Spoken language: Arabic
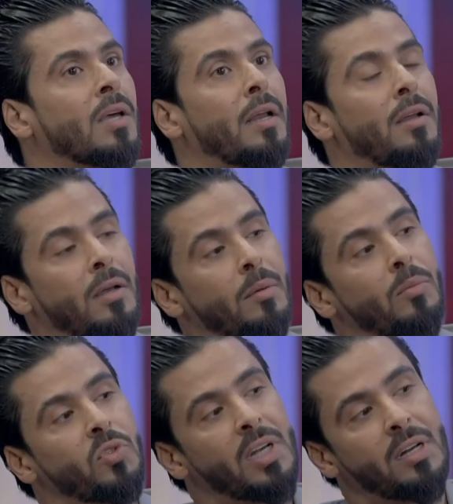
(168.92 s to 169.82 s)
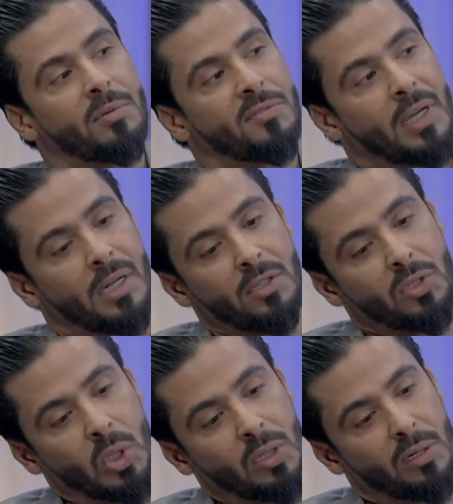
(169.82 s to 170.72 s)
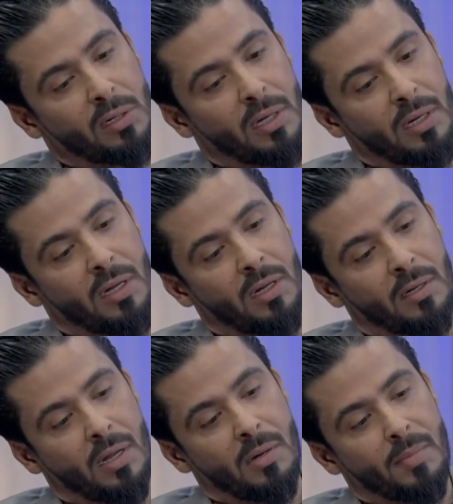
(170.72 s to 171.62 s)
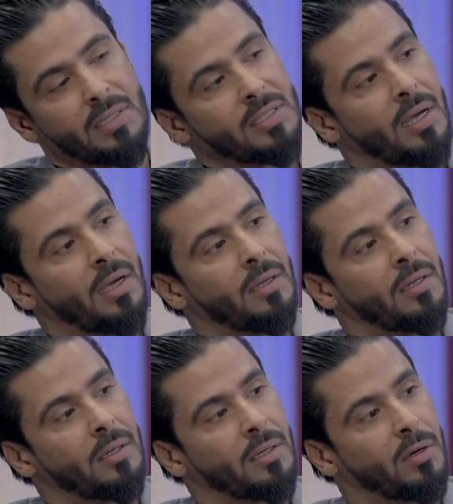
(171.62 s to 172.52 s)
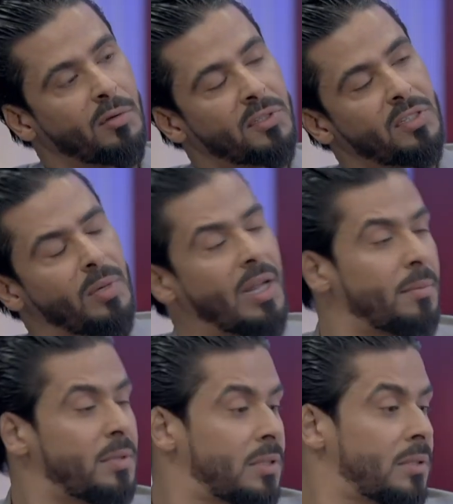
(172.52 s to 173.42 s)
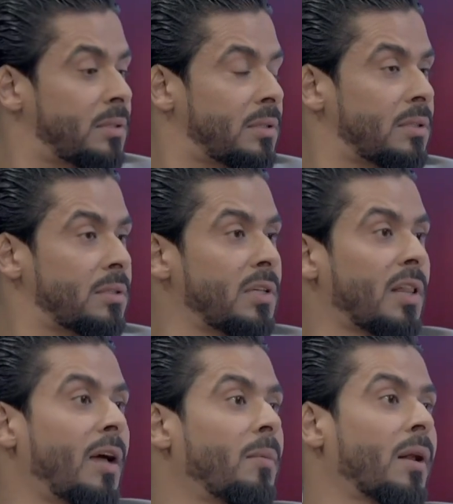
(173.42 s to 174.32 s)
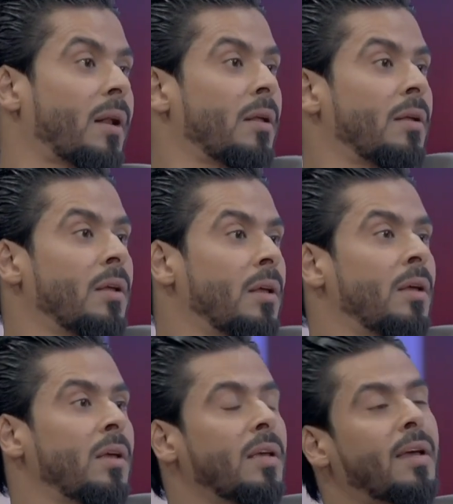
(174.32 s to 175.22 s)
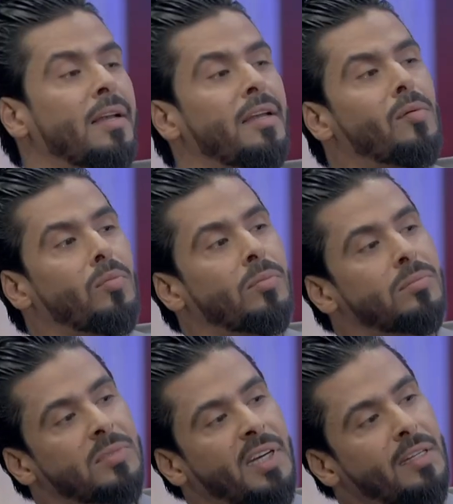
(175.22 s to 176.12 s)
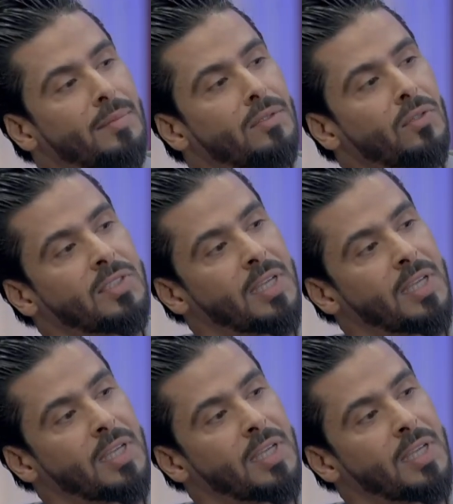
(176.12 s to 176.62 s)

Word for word: كان المدرب فييرا يترك المنزع نعم. غرفه الملابس يطلع برا يخلينا تقريبا نص